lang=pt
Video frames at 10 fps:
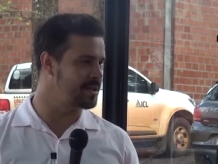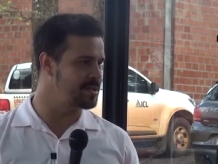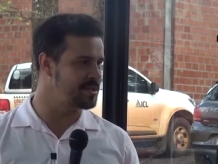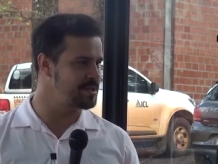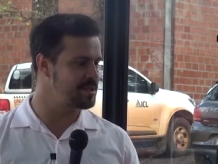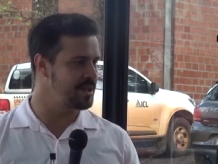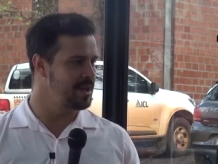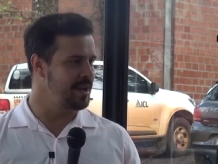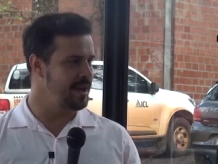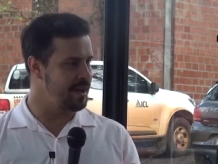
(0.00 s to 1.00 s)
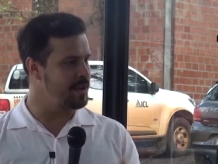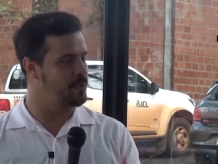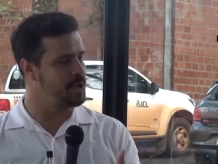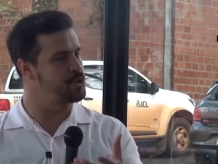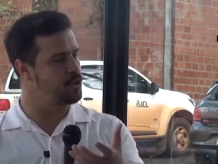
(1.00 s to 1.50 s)
que existe é
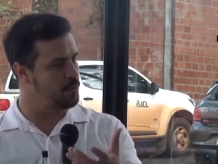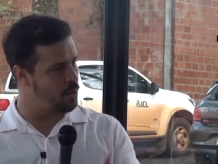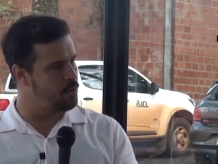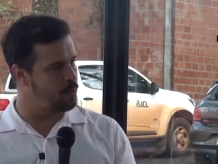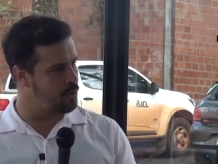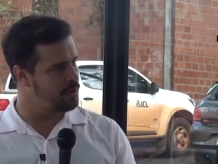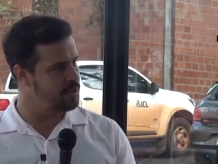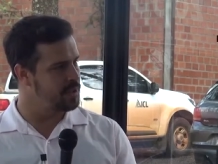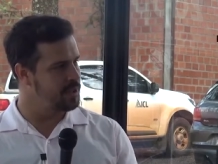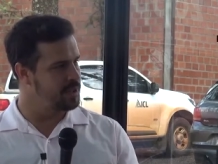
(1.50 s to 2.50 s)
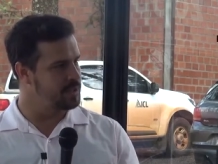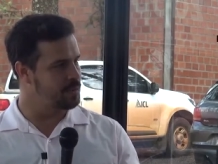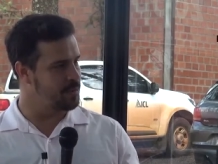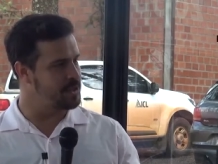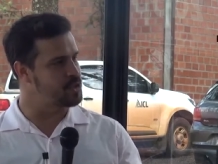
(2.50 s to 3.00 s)
realmente o bom humor.
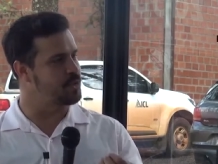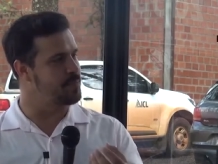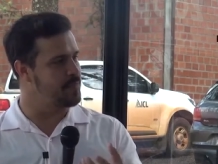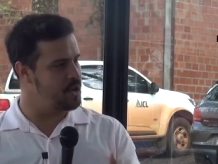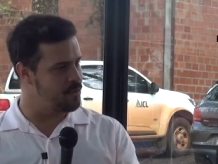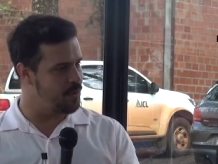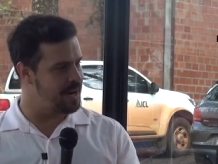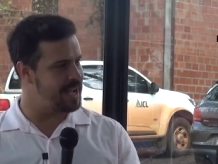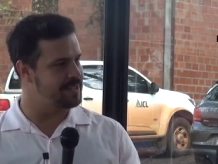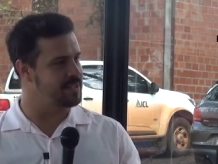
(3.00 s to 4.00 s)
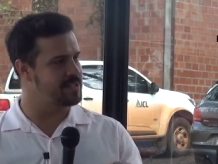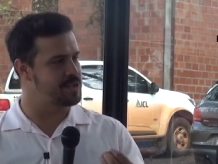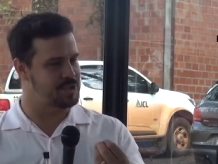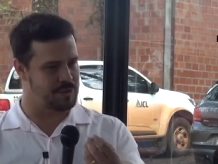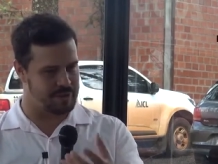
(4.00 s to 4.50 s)
Então, uma pessoa bem-humorada,
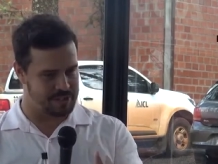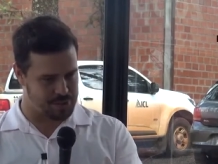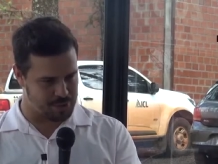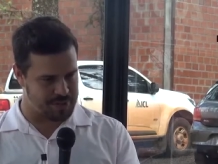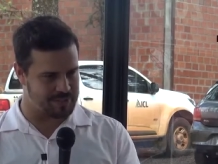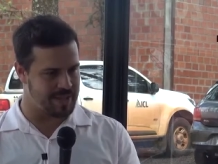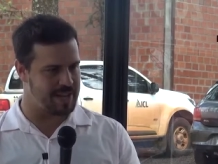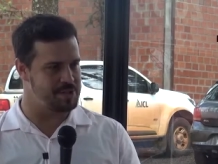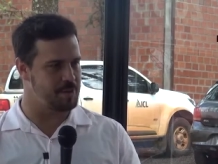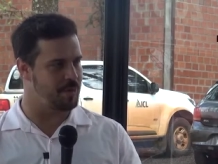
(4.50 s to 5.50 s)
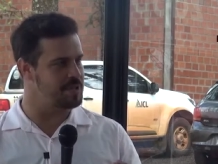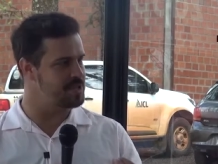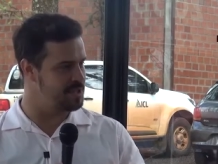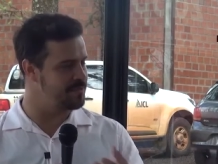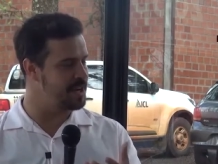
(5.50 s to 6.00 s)
sorridente, pode
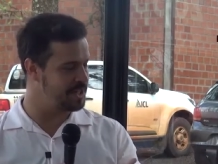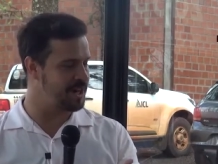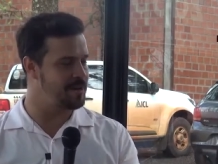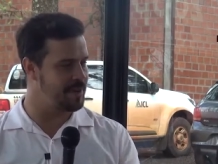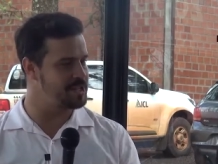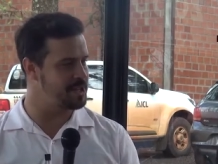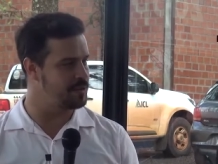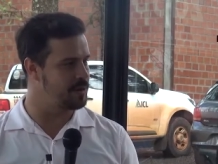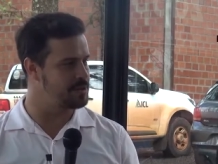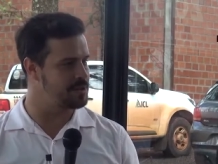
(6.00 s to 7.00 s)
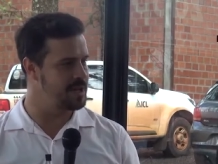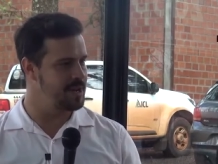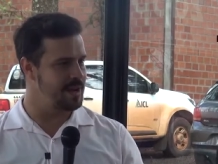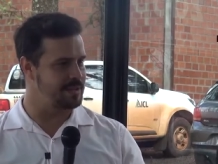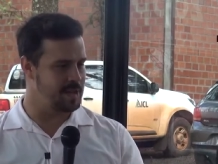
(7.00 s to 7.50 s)
sim fechar mais negócios,
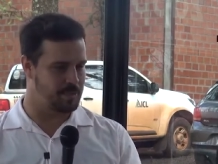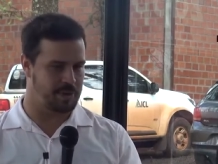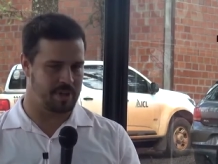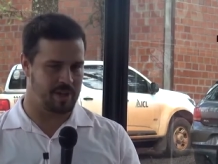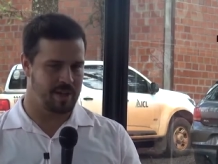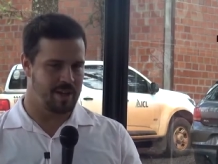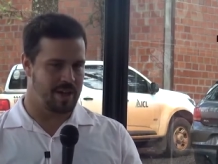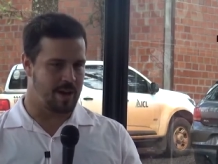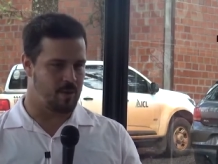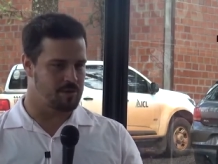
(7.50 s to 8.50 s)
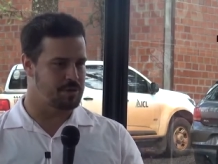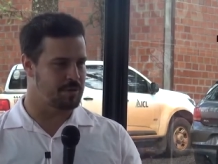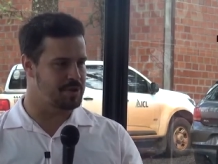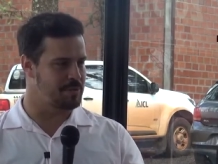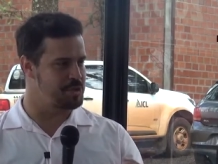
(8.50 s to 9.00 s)
até porque a
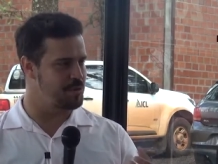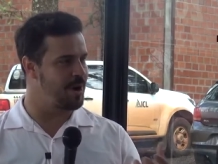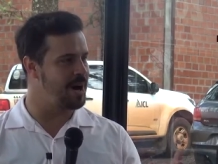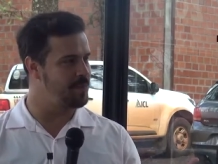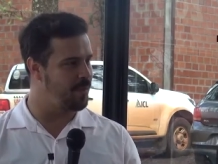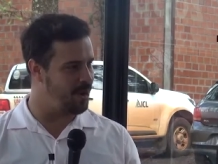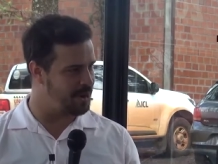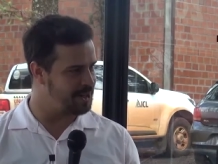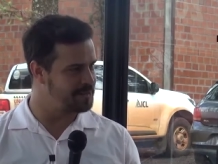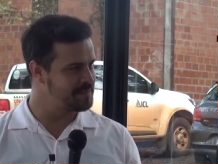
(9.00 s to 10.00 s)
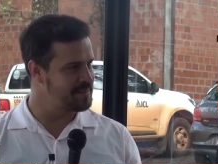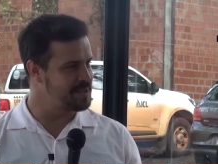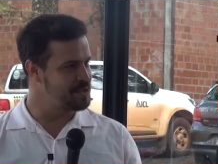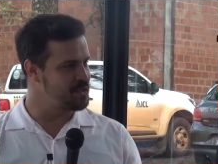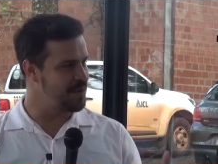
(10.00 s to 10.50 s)
construção de um rapport,
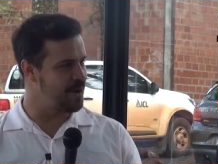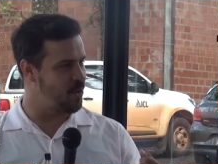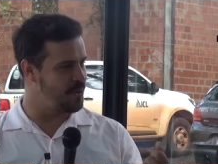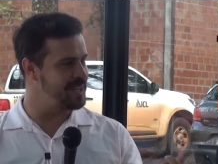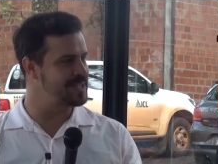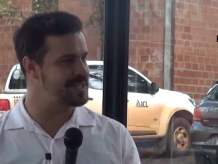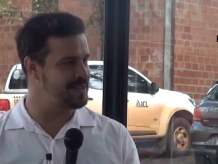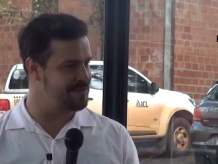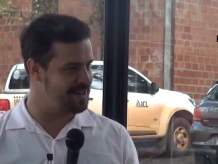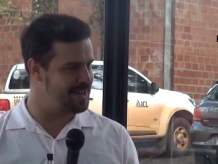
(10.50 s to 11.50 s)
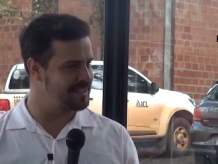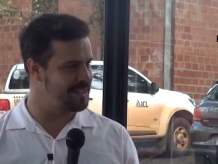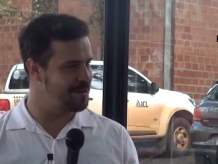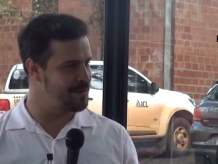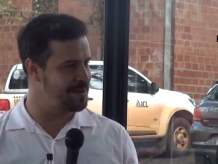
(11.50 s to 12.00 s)
de uma conexão
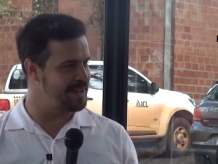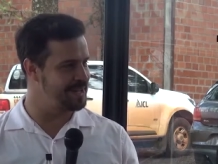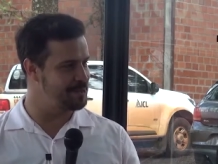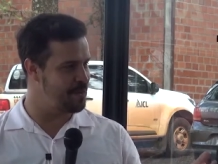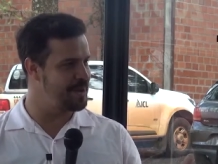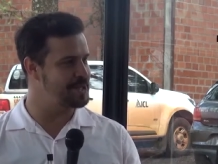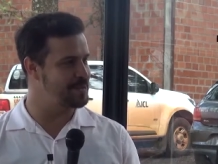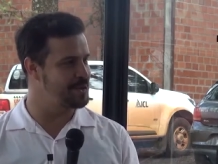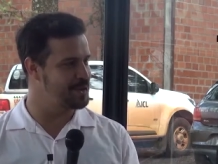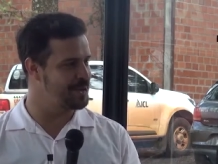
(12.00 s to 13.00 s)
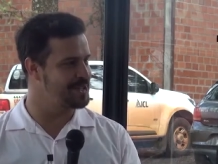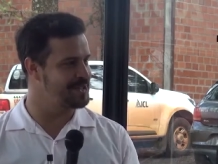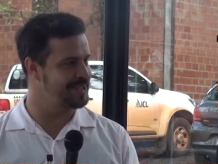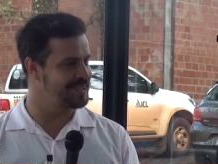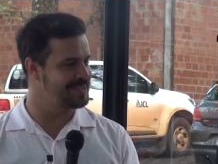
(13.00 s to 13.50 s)
verdadeira com o cliente, começa pelo sorriso. Né?